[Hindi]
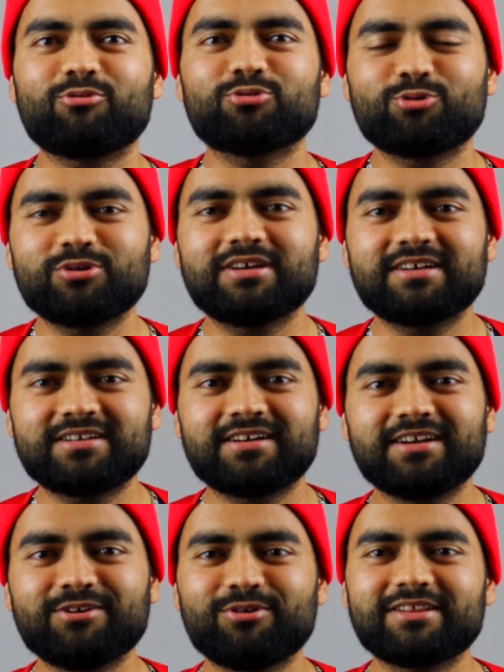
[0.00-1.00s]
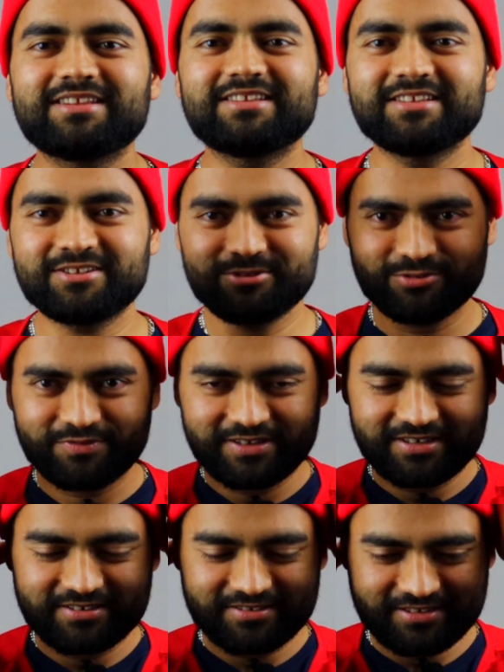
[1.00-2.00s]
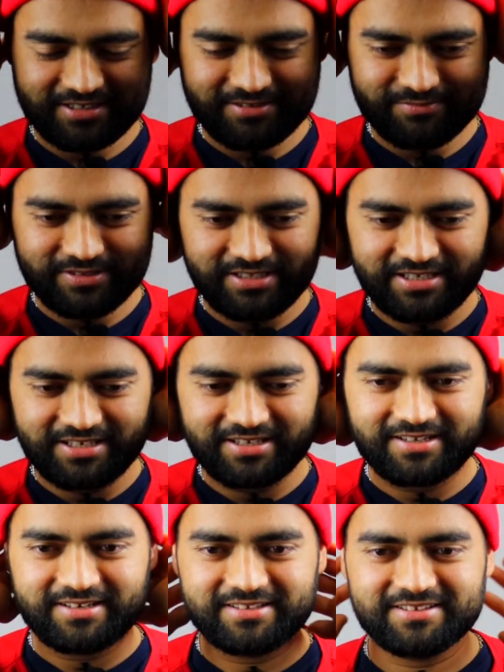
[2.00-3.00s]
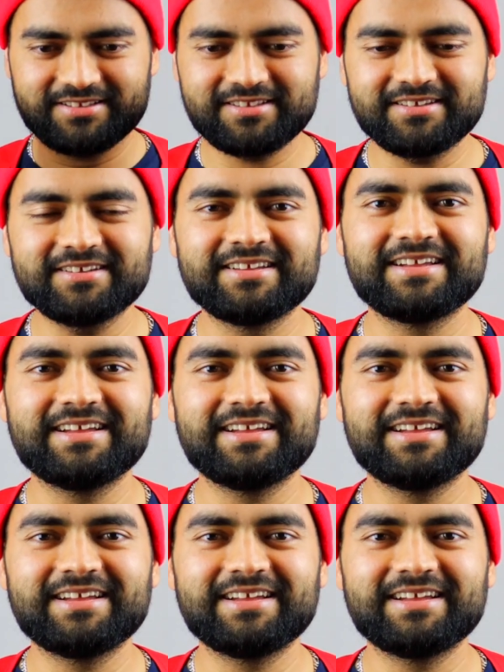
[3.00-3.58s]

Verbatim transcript: और थोड़ी अगर ठंडी हो जाती थी तो फिर हम ये लगा लेते थे